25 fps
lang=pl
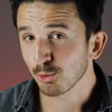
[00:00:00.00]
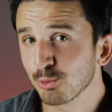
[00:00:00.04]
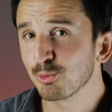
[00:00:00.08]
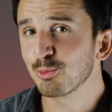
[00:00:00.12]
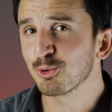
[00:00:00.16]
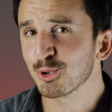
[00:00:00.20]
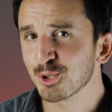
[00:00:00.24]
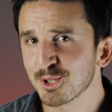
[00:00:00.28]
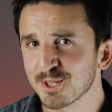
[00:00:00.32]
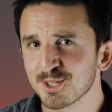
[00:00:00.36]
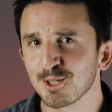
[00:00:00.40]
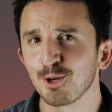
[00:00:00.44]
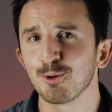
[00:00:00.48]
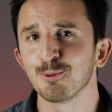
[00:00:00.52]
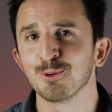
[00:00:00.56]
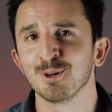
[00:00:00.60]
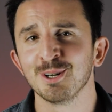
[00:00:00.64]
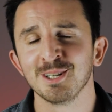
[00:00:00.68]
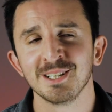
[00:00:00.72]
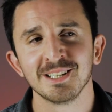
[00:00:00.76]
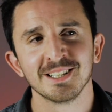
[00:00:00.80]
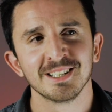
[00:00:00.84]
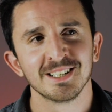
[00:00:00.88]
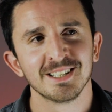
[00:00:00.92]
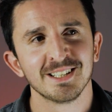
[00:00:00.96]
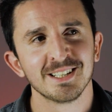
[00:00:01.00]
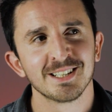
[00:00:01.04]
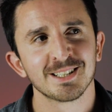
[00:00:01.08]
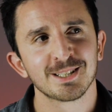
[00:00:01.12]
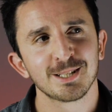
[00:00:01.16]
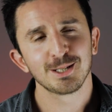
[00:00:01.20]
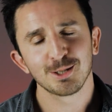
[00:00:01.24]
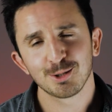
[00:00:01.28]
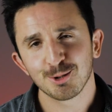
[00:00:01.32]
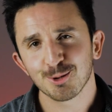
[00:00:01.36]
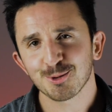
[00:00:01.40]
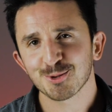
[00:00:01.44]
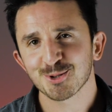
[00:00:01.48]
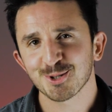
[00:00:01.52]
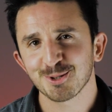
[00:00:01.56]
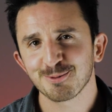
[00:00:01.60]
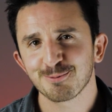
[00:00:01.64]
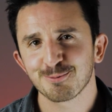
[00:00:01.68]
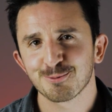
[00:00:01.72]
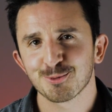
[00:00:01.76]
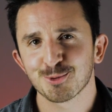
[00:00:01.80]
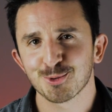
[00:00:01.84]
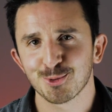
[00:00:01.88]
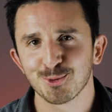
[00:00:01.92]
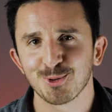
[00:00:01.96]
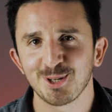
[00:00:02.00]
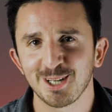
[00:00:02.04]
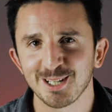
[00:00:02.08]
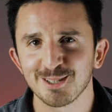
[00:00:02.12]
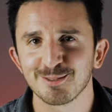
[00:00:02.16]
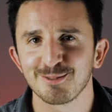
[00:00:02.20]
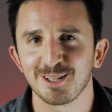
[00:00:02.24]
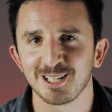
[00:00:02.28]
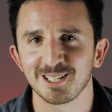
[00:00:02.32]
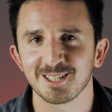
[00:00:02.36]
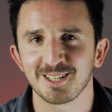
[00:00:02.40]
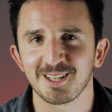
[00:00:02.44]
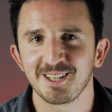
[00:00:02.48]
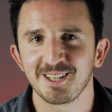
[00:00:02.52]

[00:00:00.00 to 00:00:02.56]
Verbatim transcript: Otóż są, tylko że w sztukach walki.